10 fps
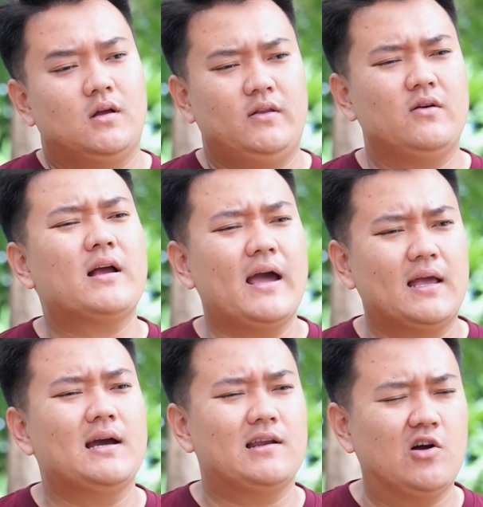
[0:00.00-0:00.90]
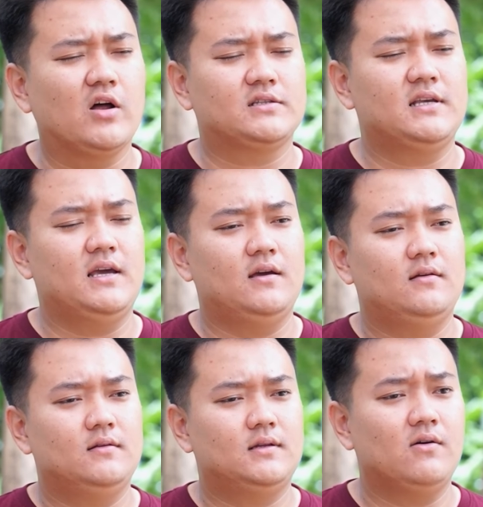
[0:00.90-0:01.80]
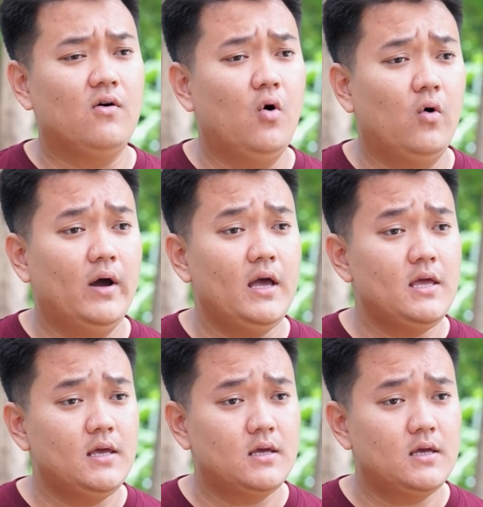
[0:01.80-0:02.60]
ก็ต้องไก่เกิดก่อนสิ เจ้าโง่เอ้ย